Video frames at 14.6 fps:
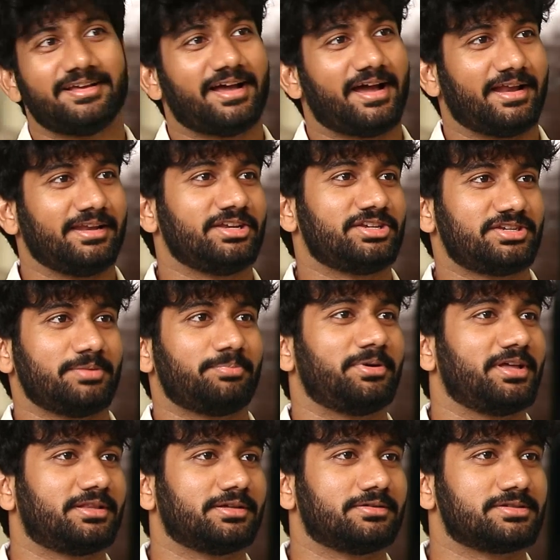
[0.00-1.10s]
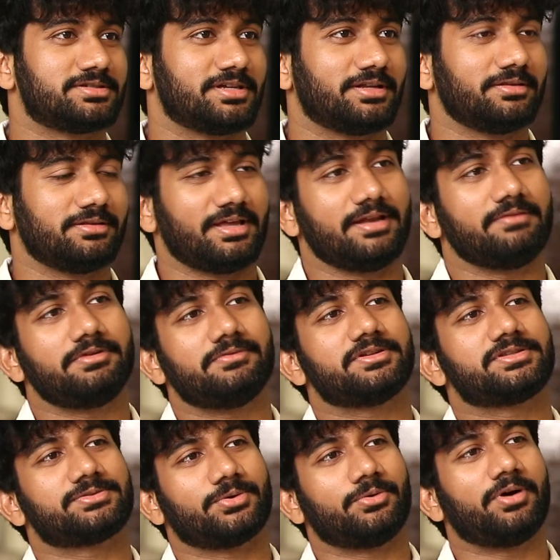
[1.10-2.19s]
అనీష్ ఎప్పుడైతే వచ్చారో దెన్ వీఆర్
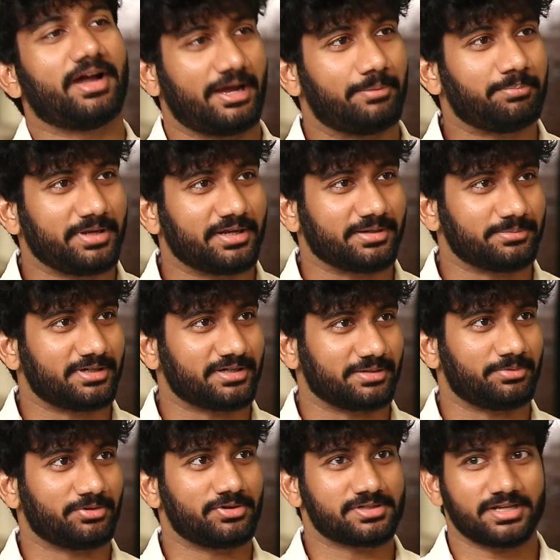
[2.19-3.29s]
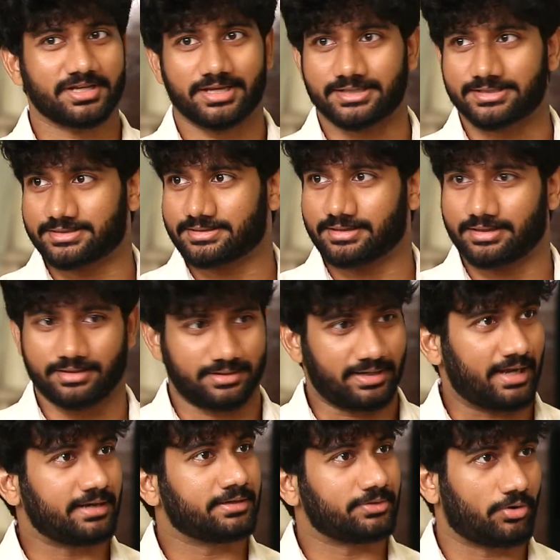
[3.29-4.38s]
సో హ్యాపీ అనమాట బికాస్ లైక్ హీస్
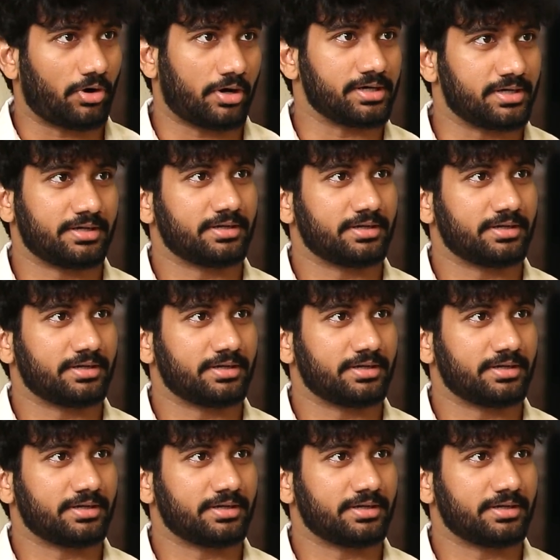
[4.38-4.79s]
డన్ గాడ్